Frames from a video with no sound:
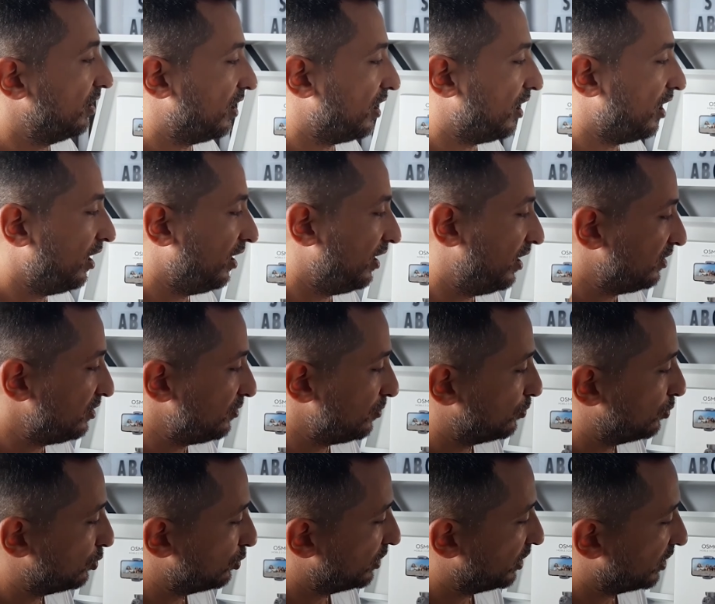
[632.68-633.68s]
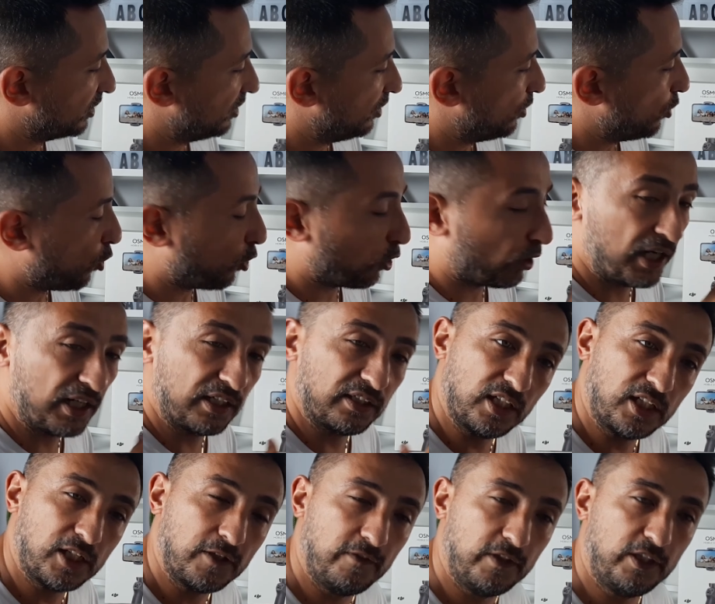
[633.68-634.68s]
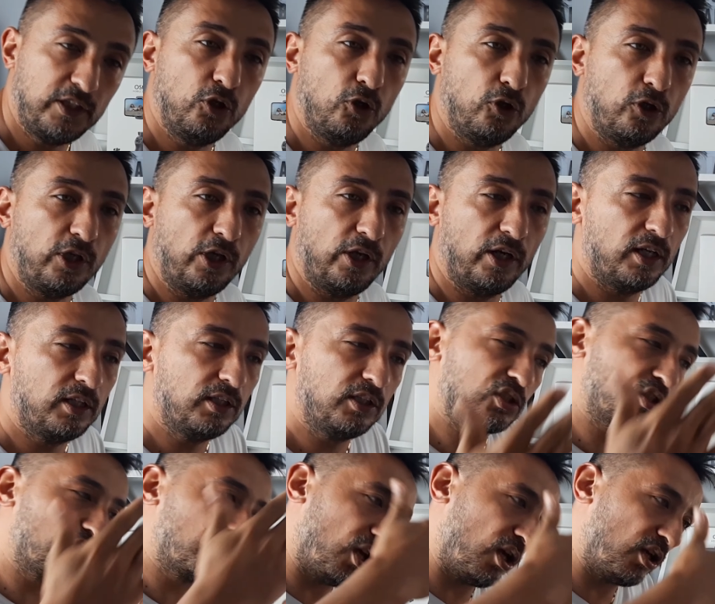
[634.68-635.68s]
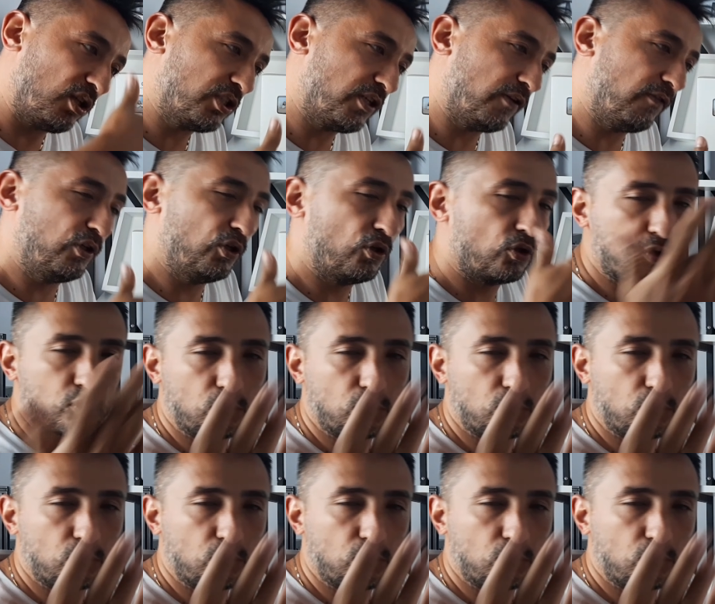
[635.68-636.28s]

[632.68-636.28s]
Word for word: alet buradaki örnekteki videoya göre sağa çeviriyor,